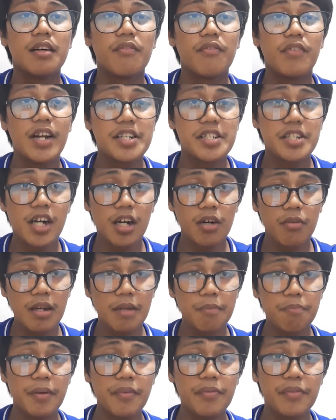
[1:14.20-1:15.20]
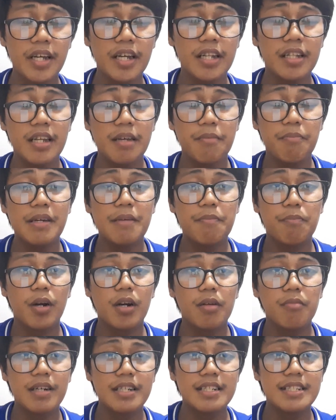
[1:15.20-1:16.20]
Flash R150 at may V
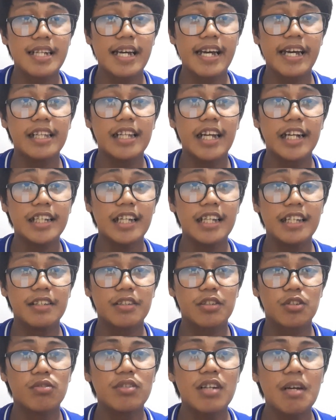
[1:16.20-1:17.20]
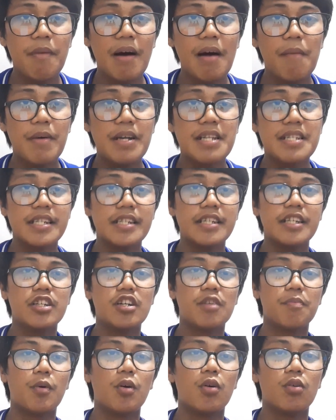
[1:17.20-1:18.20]
per month headlight. Kung napapansin
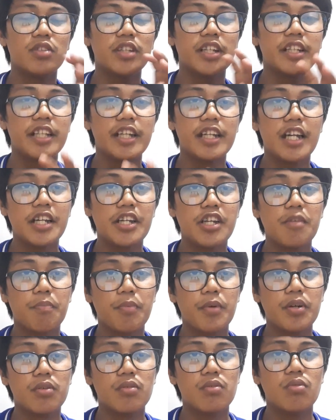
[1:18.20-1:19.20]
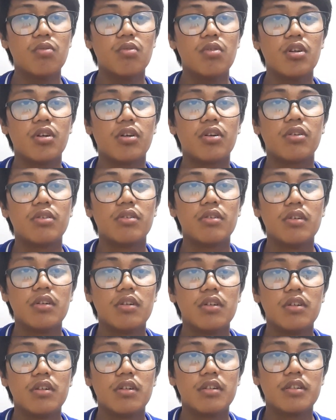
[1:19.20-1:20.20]
niyo po, kung titingnan niyo po yung ulo
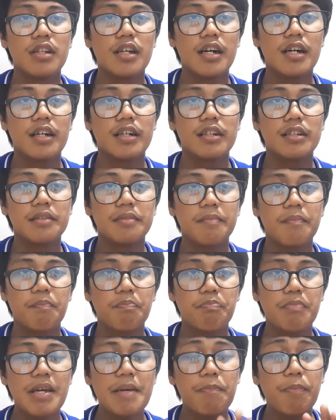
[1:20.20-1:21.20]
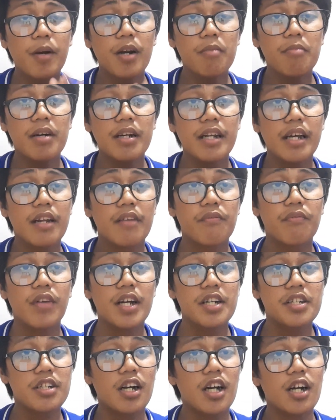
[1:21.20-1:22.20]
ng V per and
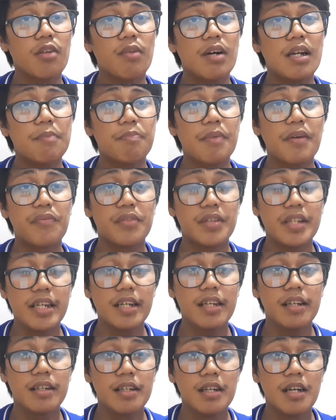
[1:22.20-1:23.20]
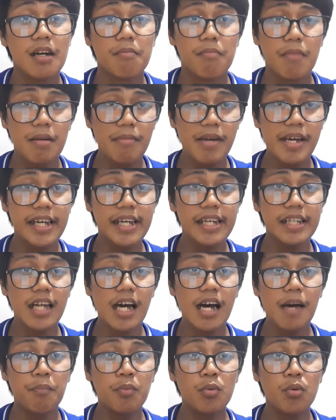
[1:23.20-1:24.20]
Flash R150, may
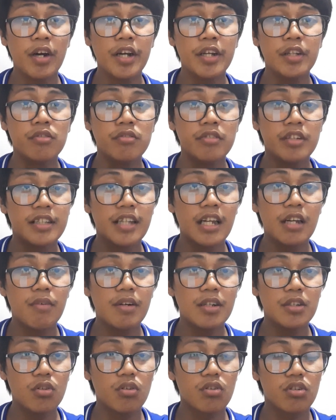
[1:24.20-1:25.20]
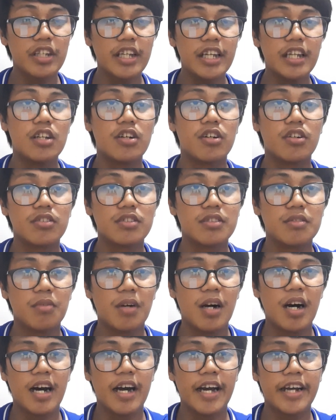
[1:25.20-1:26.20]
makikita po kayo doon ng dalawang tornilyo.
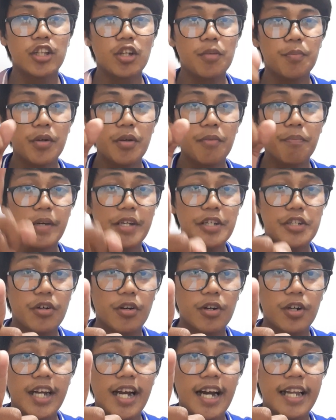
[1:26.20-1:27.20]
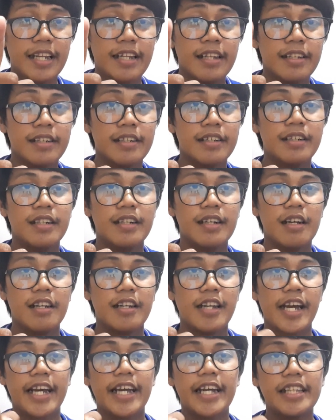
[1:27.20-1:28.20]
Uh, ah, ito po yung picture yan.
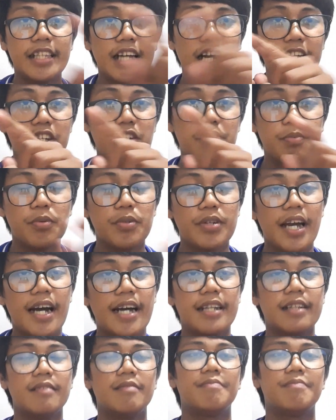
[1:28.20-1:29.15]
Nakita niyo po yan.